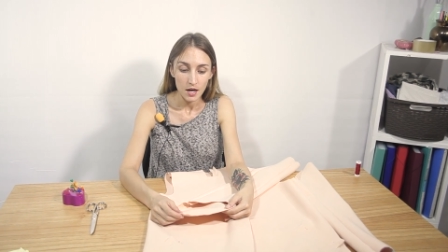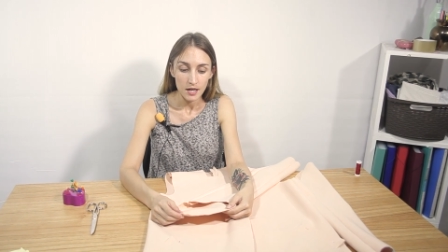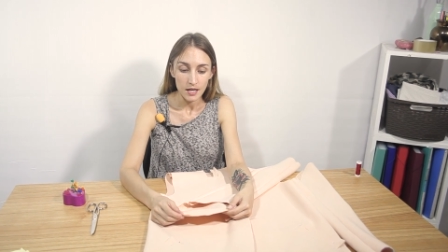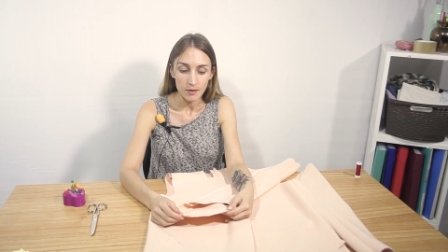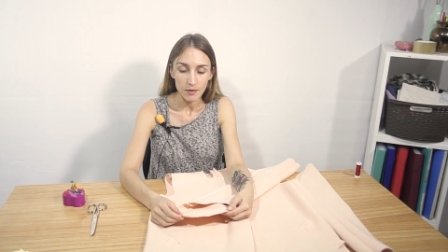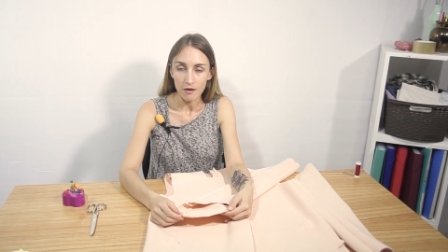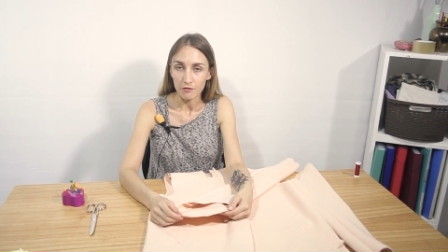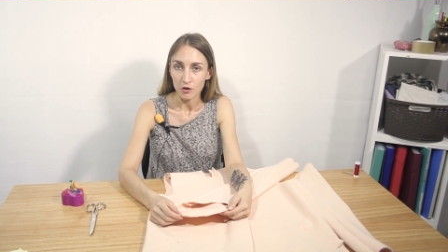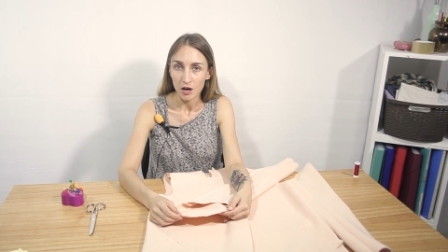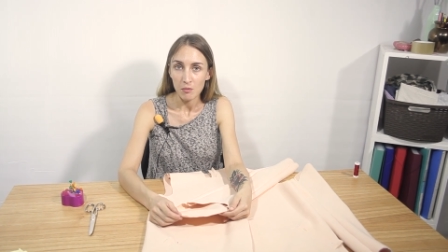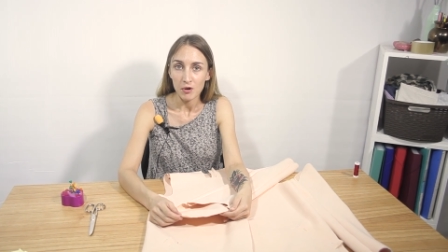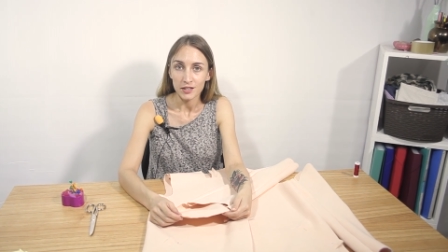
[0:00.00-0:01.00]
y
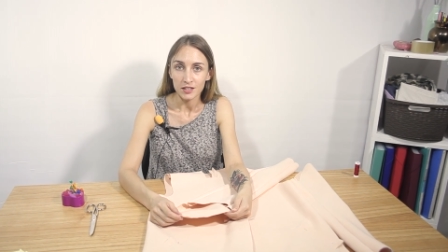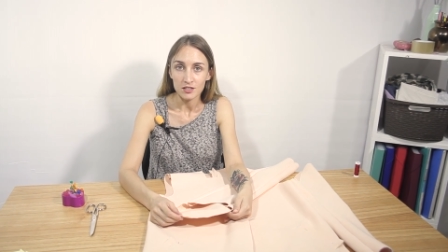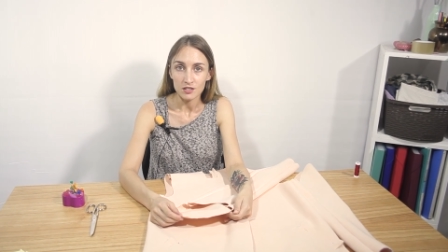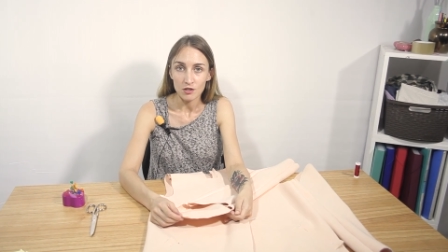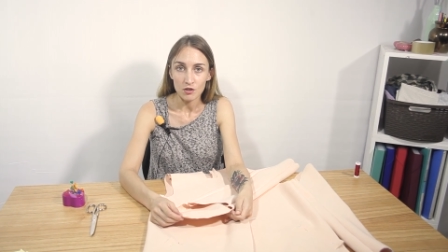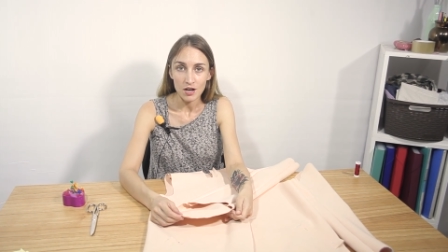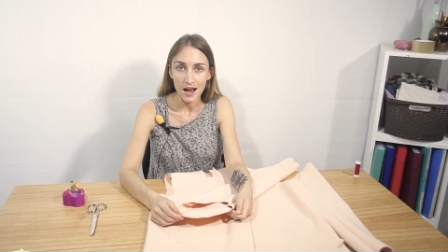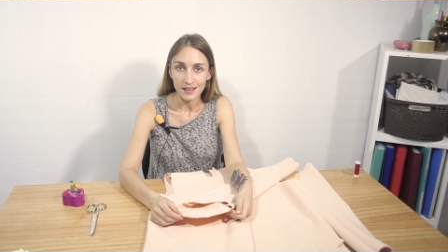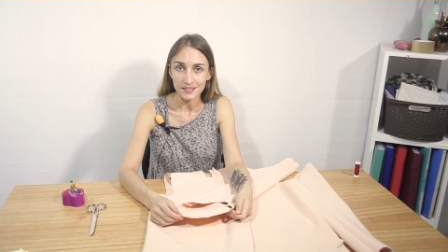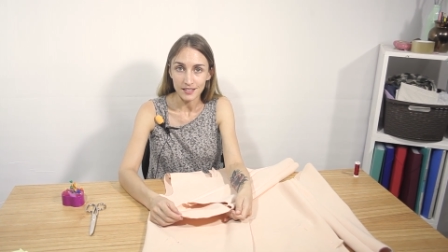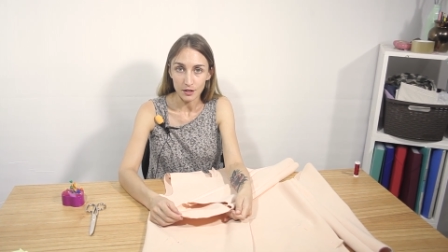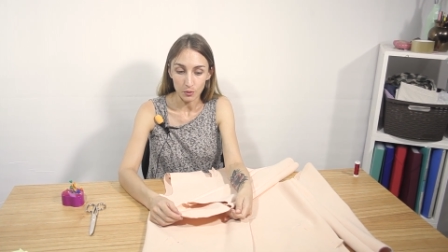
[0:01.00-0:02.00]
aflojamos la tensión a
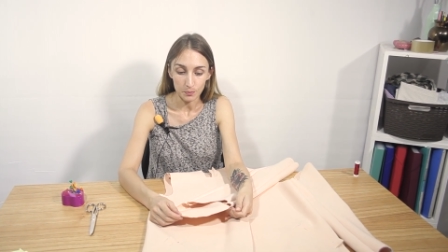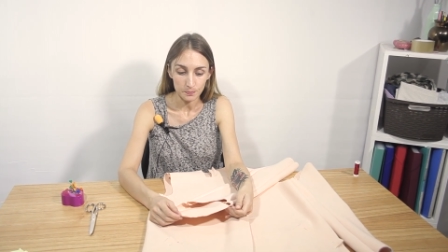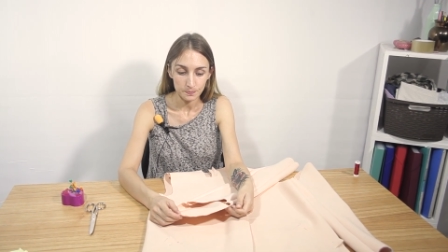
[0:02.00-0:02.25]
0.